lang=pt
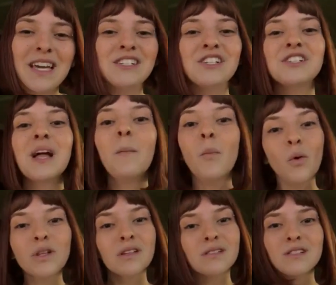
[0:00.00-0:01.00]
e a gente está
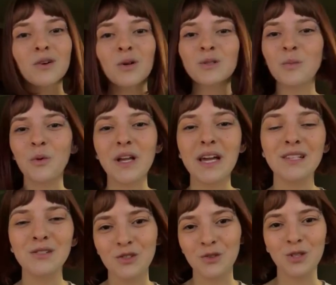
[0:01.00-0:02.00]
muito ansioso para o
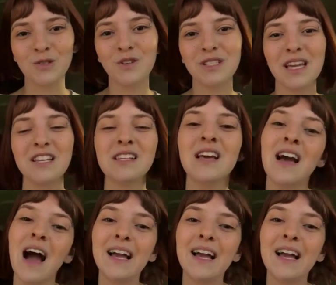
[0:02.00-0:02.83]
ingresso de todos vocês